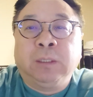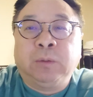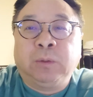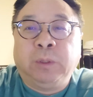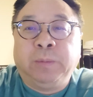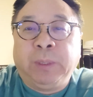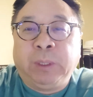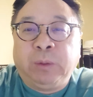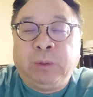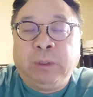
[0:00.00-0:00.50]

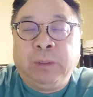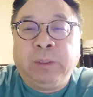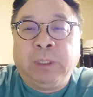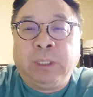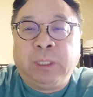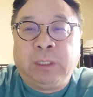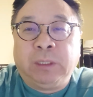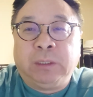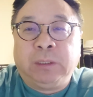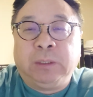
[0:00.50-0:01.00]
对美国
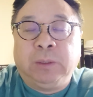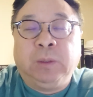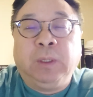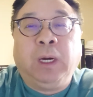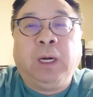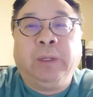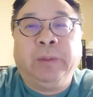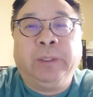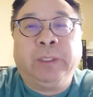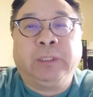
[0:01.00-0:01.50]
很友
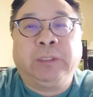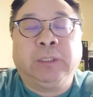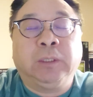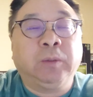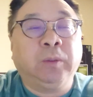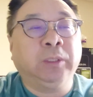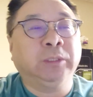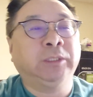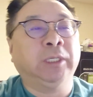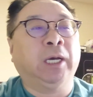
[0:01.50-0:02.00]
好的一些
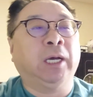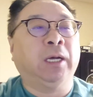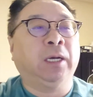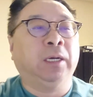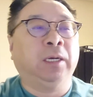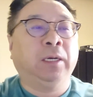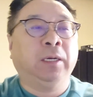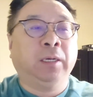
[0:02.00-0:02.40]
国家